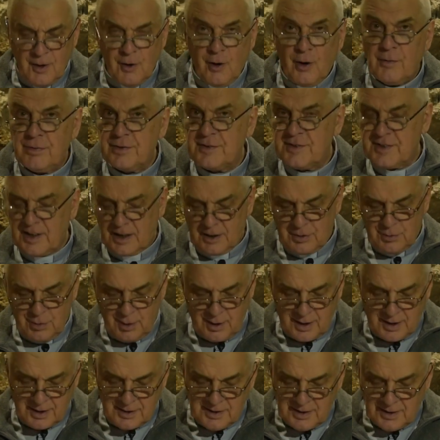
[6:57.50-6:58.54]
Owca,
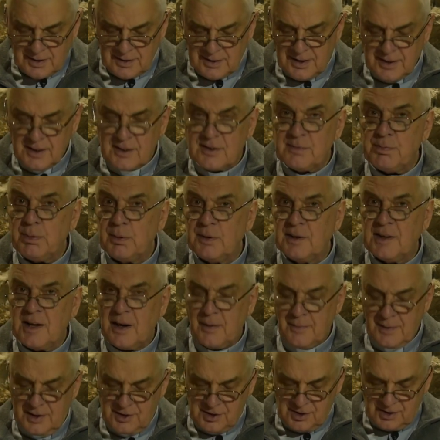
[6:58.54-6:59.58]
która nigdy nie
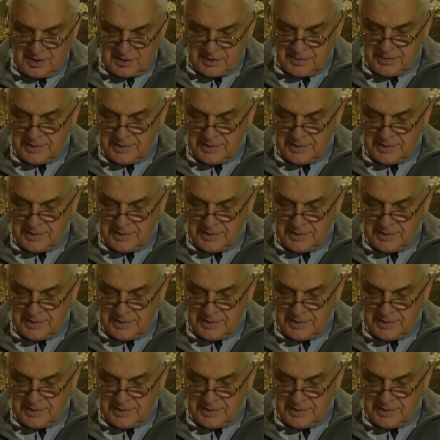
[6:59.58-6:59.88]
spotkała się z